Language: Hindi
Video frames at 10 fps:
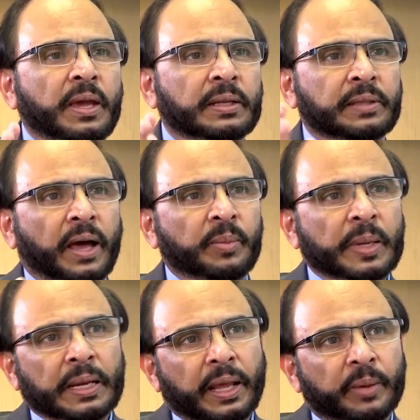एक
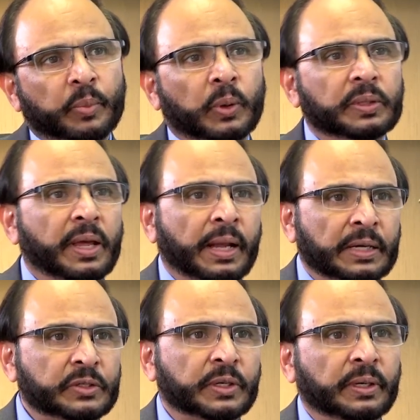तालमेल है बहुत
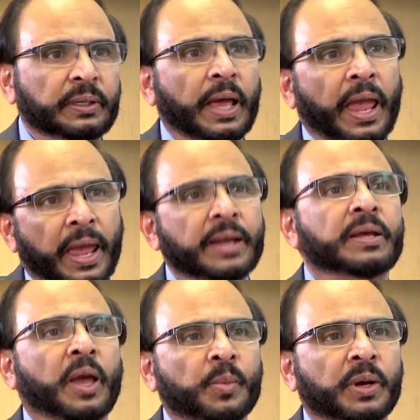इलेक्ट्रिकल एंड
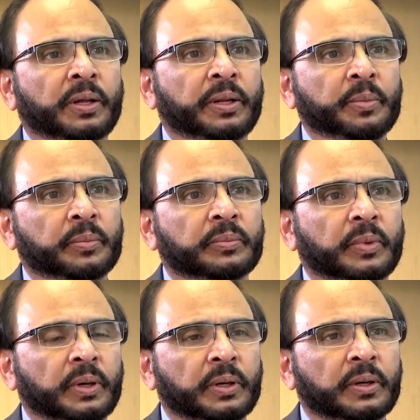केमिकल
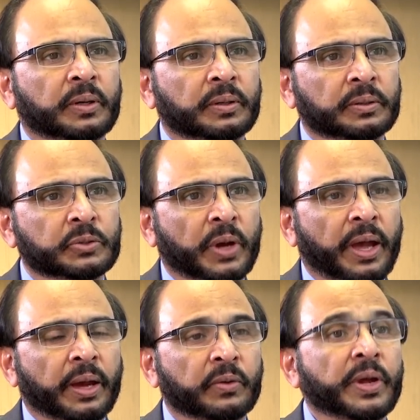जो
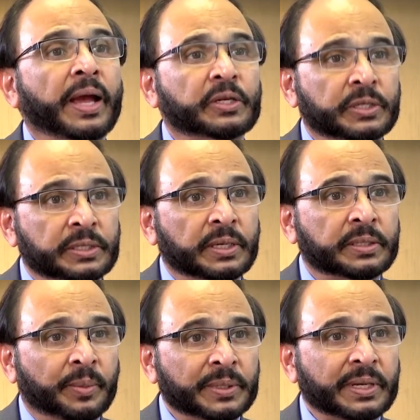है रिएक्शंस का
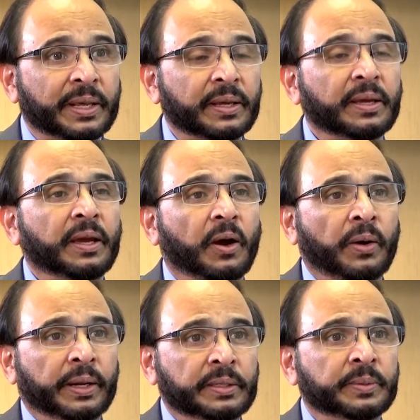समझ लें
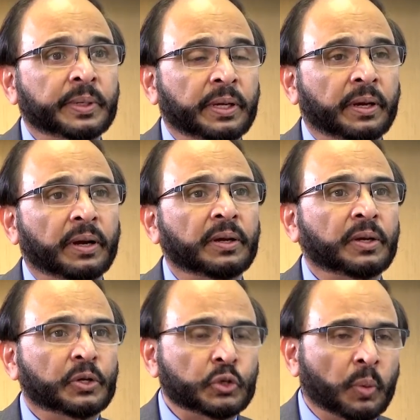और एक्टिविटी का
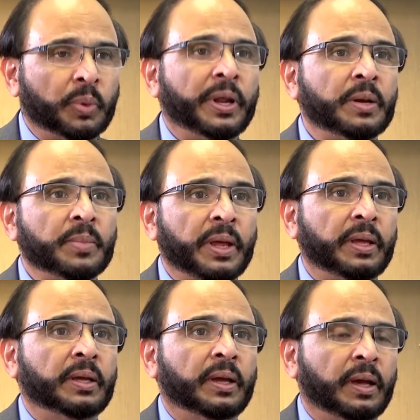जो ब्रेन में
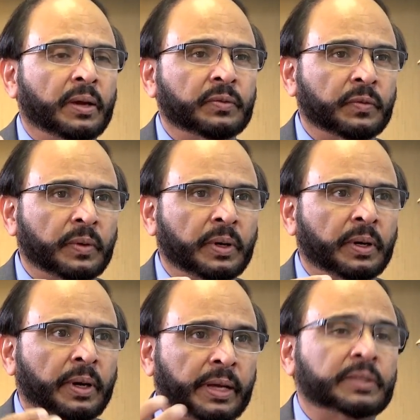
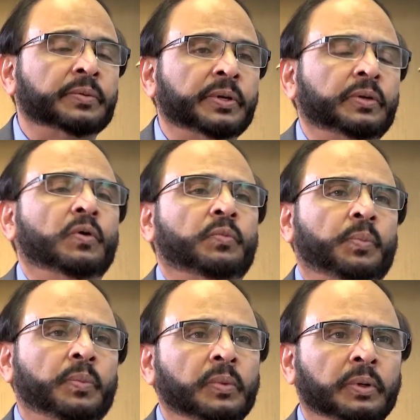एक्टिविटी uh, को
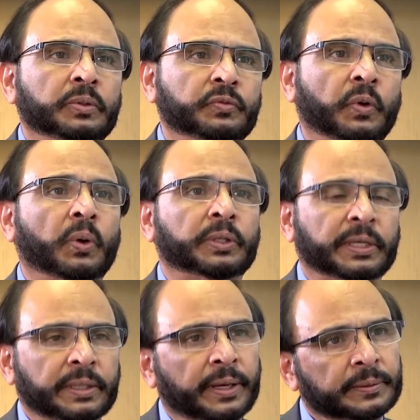फरोग देता